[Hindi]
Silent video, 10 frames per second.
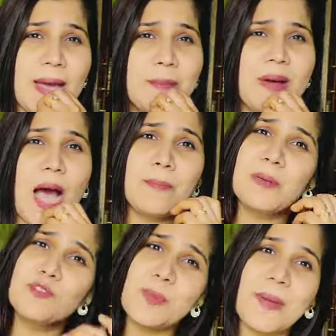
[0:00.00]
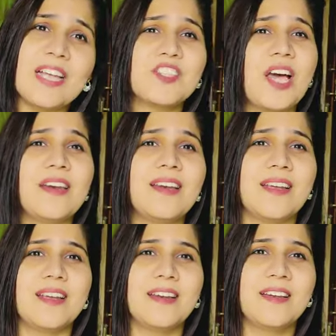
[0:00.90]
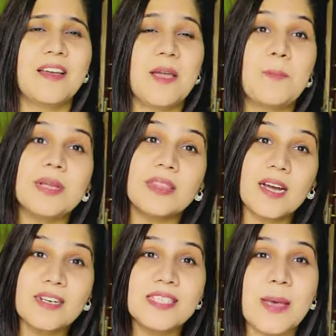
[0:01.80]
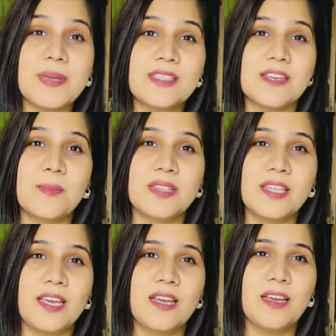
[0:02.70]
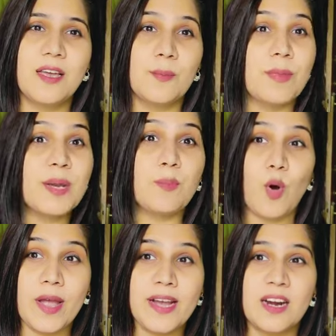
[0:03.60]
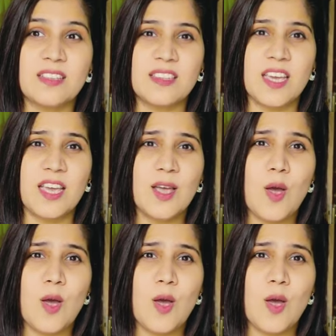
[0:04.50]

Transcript: मैम आपने मुझे पहचाना नहीं मैं थर्ड सेमेस्टर में थी मेरे बॉय कट थे